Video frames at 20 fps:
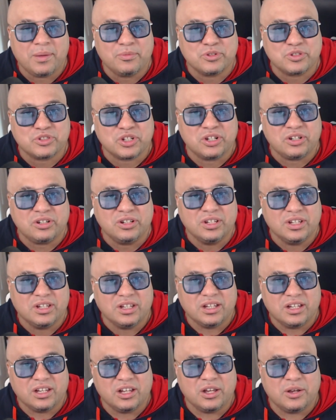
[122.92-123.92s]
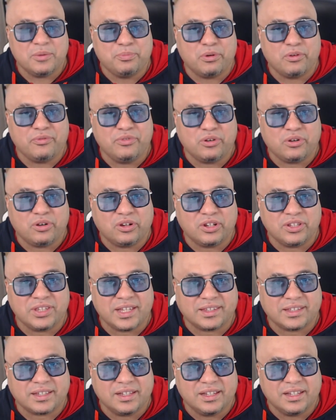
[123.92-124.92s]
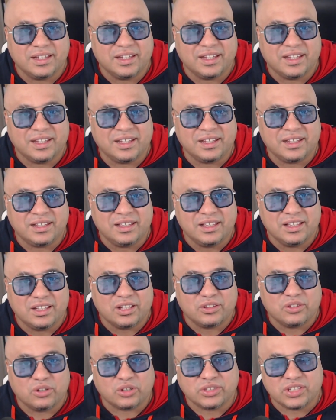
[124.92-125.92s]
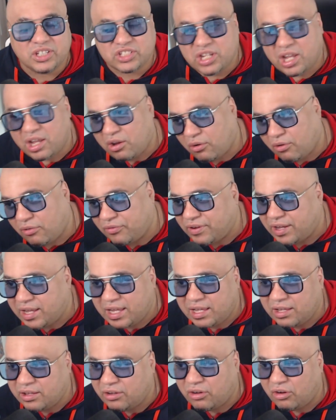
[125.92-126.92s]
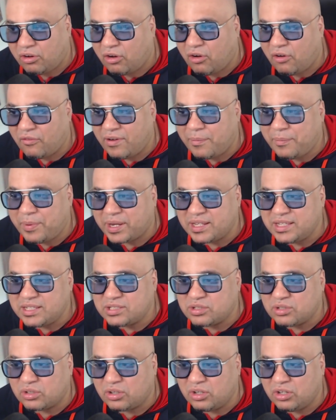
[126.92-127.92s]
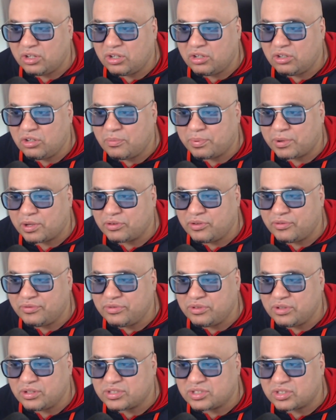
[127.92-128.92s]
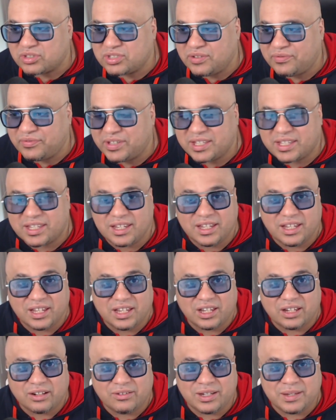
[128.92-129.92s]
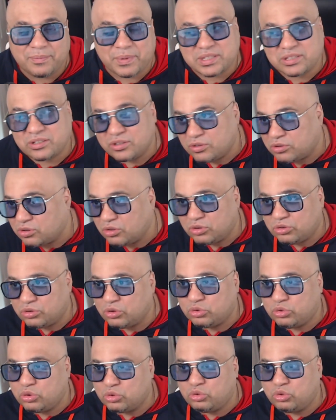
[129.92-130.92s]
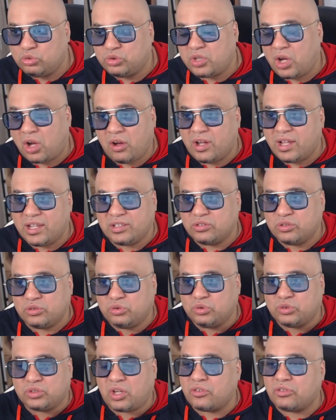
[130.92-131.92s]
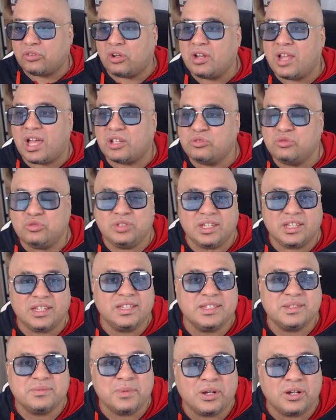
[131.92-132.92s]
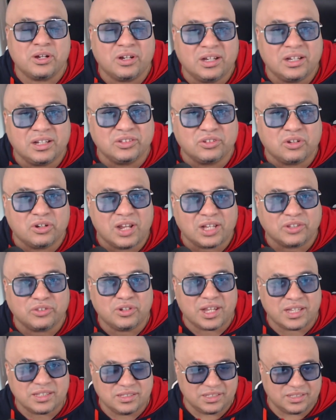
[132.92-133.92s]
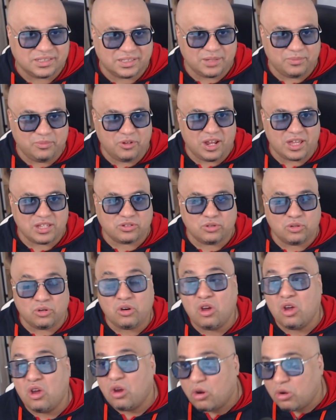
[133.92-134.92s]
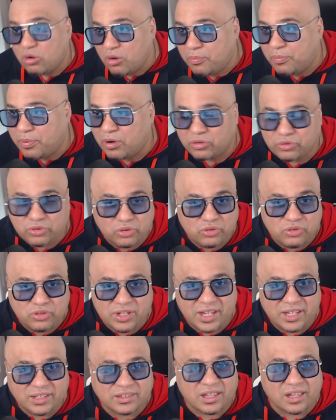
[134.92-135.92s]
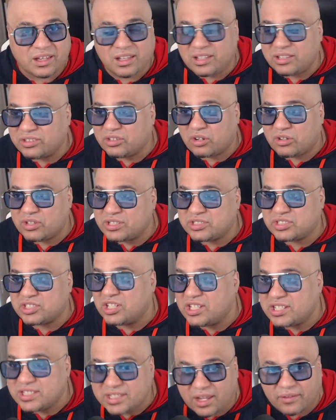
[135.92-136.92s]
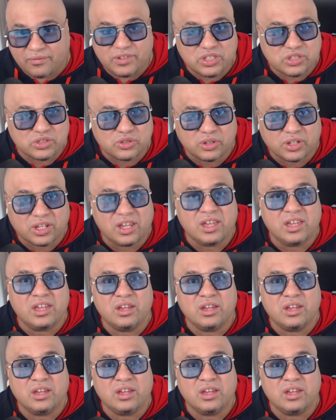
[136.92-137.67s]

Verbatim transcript: aux gens euh, pour vous reconnaître. Hein. Donc déjà, on va, on, va parler sur euh, le plan de vue euh, scientifique. Oui, parce que de, tout temps, hein, de tout temps, dans l'art du déguisement, hein, dans l'art de la dissimulation, le port de lunettes chez les services secrets